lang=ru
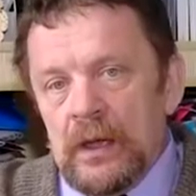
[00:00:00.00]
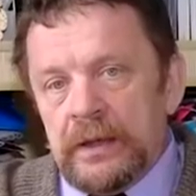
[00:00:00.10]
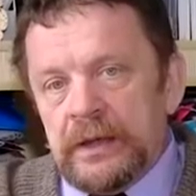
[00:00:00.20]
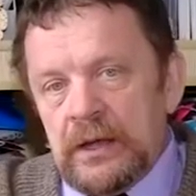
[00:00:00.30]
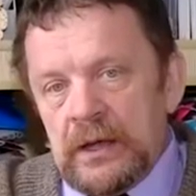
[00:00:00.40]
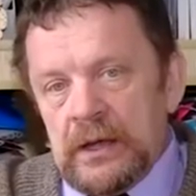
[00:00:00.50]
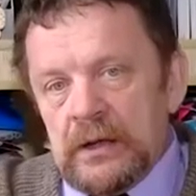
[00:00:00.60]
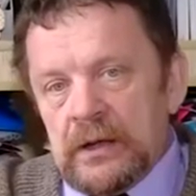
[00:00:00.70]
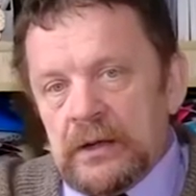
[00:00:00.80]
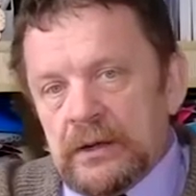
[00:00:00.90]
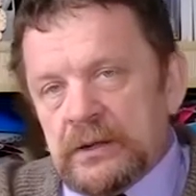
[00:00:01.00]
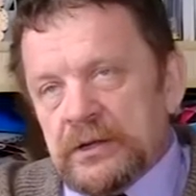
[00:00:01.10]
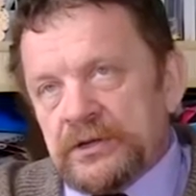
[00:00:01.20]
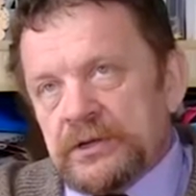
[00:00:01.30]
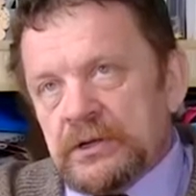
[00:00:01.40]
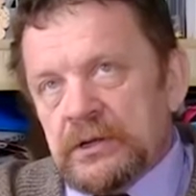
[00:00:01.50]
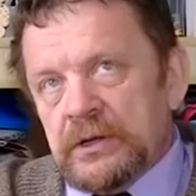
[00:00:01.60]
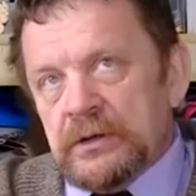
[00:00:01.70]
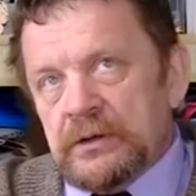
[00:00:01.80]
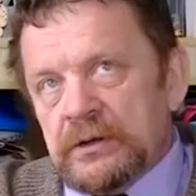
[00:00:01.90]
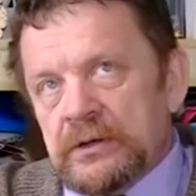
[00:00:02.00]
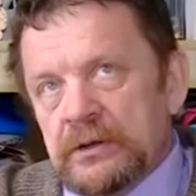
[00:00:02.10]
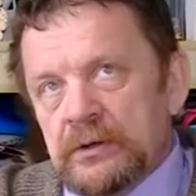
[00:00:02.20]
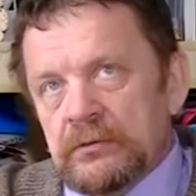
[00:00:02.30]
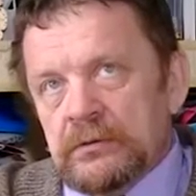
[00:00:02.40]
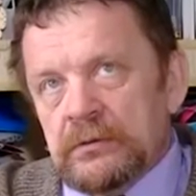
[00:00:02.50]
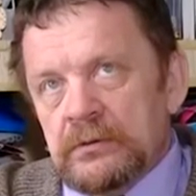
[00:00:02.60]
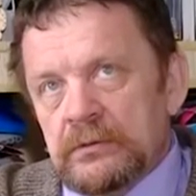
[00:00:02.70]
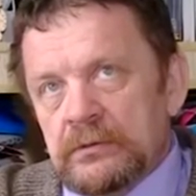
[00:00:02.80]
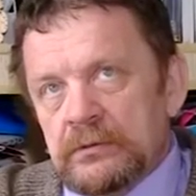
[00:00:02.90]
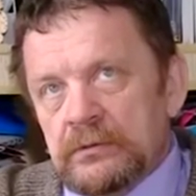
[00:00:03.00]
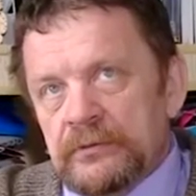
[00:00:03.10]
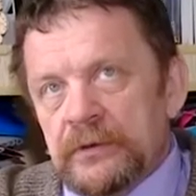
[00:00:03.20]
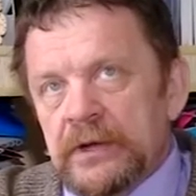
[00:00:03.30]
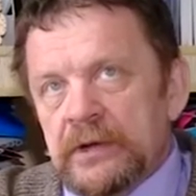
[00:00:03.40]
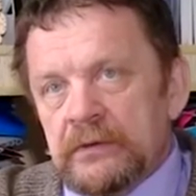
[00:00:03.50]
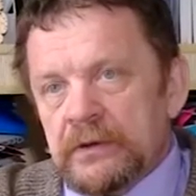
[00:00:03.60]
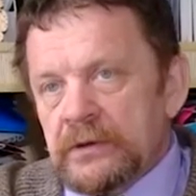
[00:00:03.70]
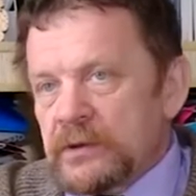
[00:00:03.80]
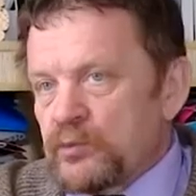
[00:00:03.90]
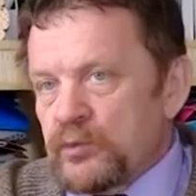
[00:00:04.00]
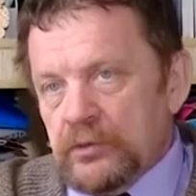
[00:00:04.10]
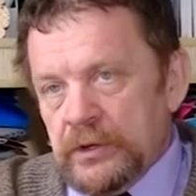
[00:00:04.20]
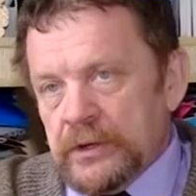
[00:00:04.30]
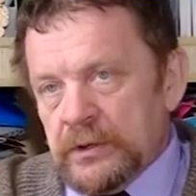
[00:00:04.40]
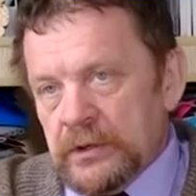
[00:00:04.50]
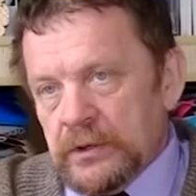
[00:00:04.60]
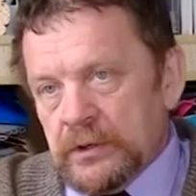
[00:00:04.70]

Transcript: Я как-то читал книгу великого антрополога.